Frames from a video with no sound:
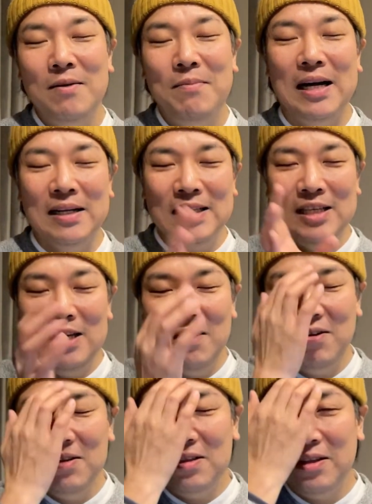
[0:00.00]
まあ基
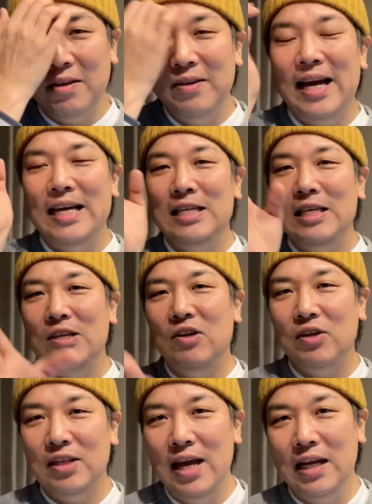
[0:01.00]
本そんな勢い
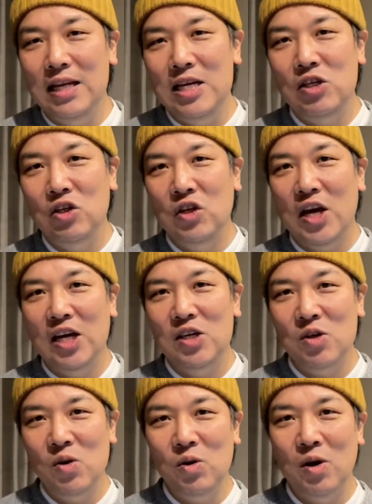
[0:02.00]
で20年
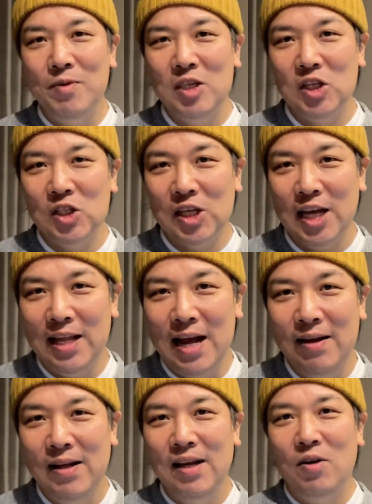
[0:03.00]
以上飲み続け
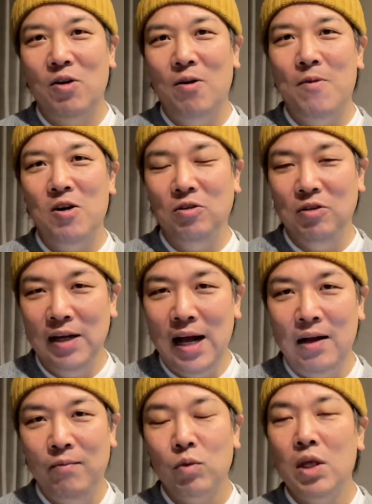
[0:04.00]
たこの僕
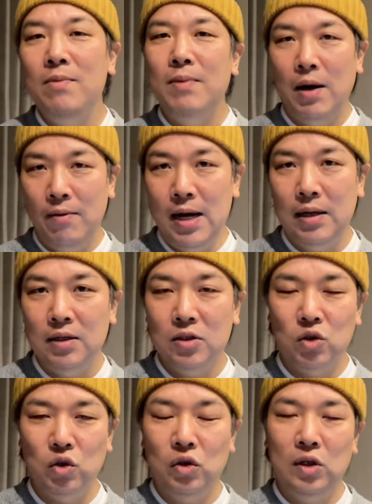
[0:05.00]
が今は
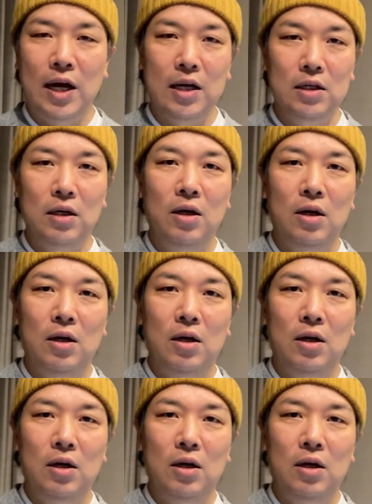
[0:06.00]
すっかり